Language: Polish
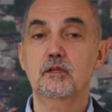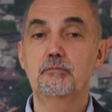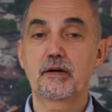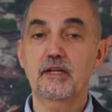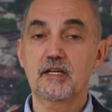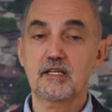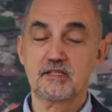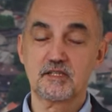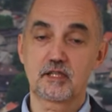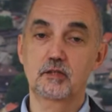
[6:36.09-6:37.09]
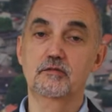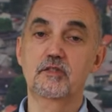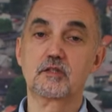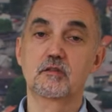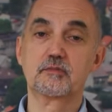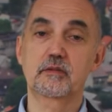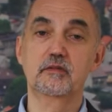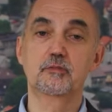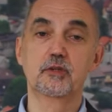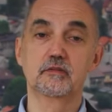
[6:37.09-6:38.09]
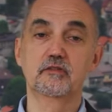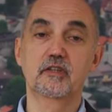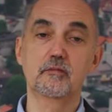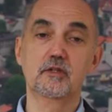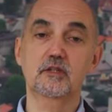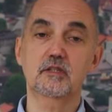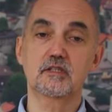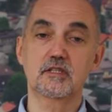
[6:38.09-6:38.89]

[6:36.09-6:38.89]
i Pana jasne stanowisko w sprawie budowy fabryki